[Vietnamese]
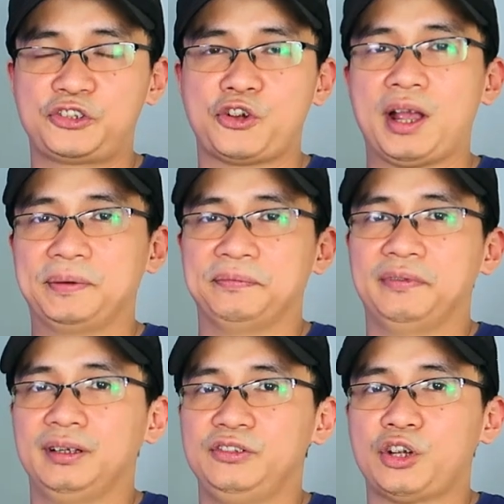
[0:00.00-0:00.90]

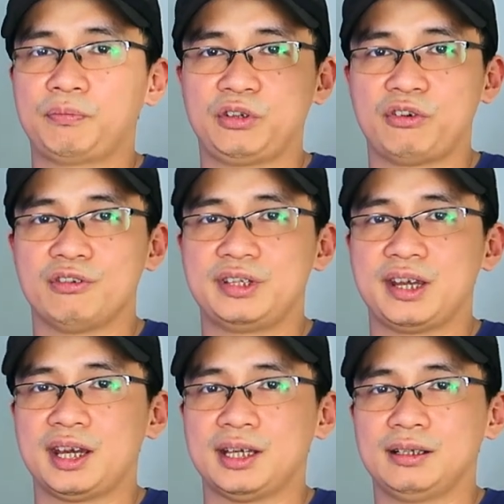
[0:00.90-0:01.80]
Kochan và Jean-Paul
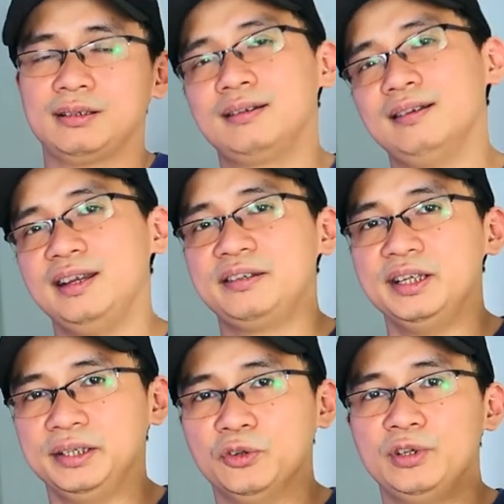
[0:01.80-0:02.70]
Gaultier
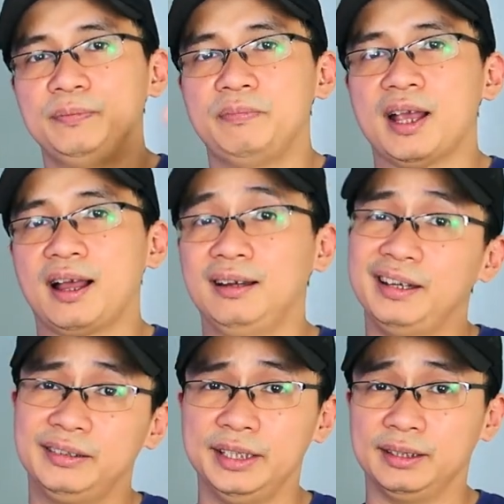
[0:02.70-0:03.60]
lên đỉnh Olympia,
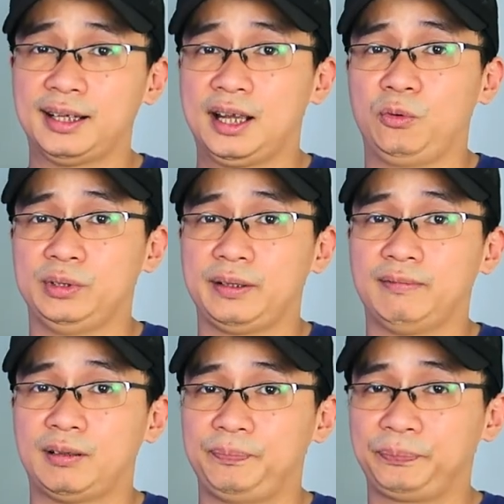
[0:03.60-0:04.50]
lên đỉnh cao của
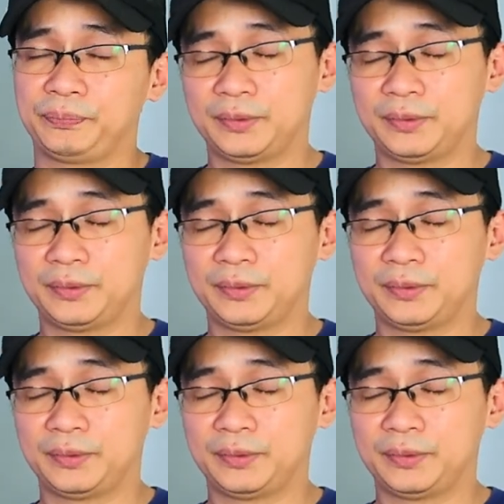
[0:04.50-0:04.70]
danh vọng.